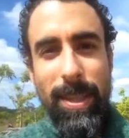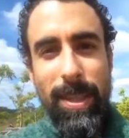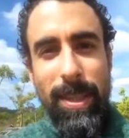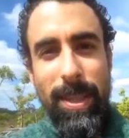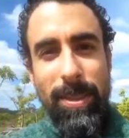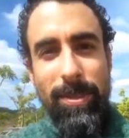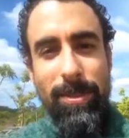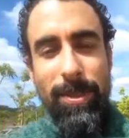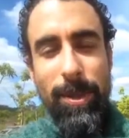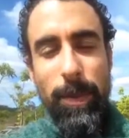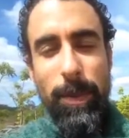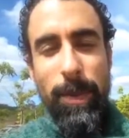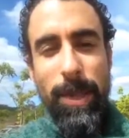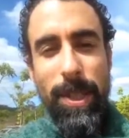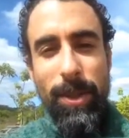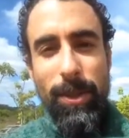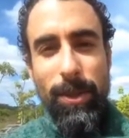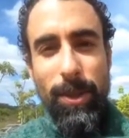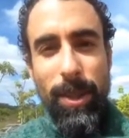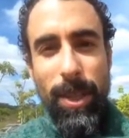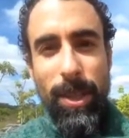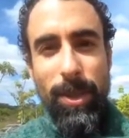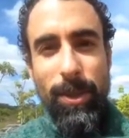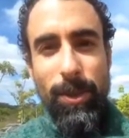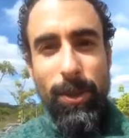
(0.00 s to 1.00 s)

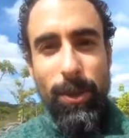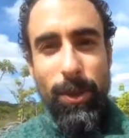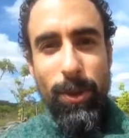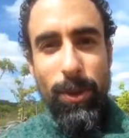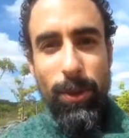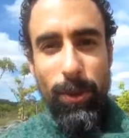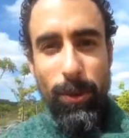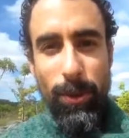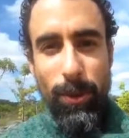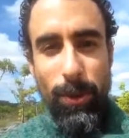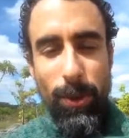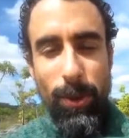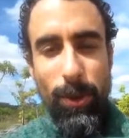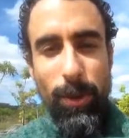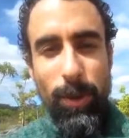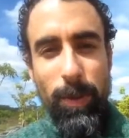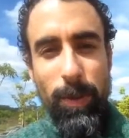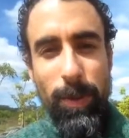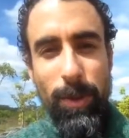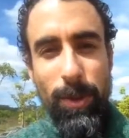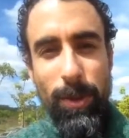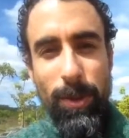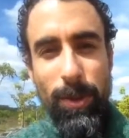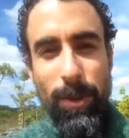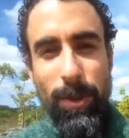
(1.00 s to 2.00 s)
vibrando aí junto com todo
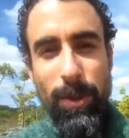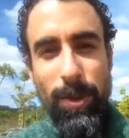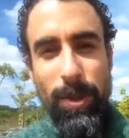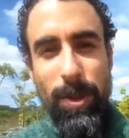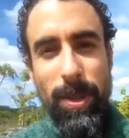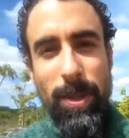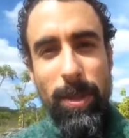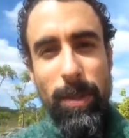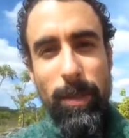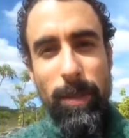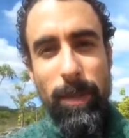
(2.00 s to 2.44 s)
mundo